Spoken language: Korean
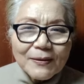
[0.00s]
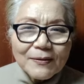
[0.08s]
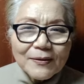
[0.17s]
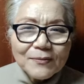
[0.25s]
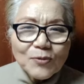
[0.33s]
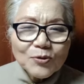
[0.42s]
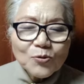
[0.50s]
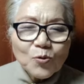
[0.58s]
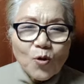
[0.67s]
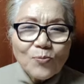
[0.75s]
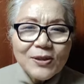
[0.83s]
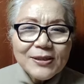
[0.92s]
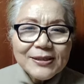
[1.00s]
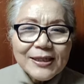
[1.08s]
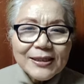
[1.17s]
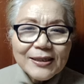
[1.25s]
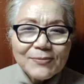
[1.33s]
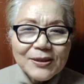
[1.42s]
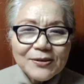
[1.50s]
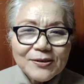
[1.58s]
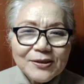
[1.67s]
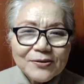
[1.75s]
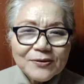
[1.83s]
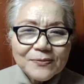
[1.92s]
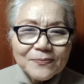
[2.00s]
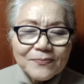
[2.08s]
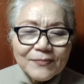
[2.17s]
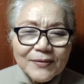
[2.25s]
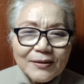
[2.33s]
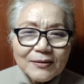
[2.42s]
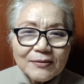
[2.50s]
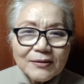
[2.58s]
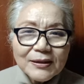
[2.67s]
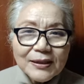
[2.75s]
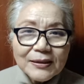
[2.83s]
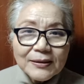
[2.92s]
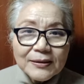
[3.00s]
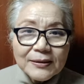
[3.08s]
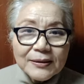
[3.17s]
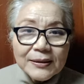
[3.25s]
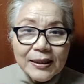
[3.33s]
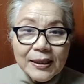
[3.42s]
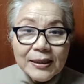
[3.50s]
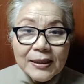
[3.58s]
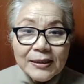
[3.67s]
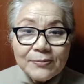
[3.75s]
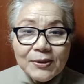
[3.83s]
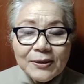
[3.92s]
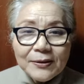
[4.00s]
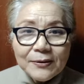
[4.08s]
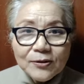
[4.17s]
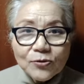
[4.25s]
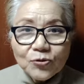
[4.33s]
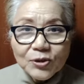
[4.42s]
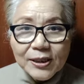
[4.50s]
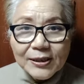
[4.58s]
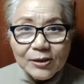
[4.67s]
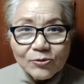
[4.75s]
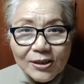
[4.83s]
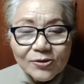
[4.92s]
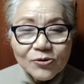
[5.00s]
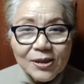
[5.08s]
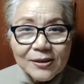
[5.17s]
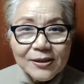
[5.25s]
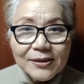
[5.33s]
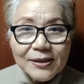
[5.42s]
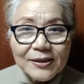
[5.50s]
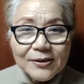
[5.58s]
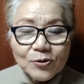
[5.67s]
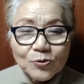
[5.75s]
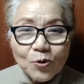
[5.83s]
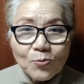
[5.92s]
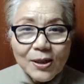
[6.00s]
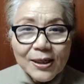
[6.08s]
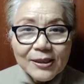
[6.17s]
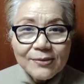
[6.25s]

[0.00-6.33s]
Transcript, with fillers: 예, 모든 고민을 쌓게 만들죠. 그러나 하나님이 주시겠다고 약속한 것에 대해서 소망과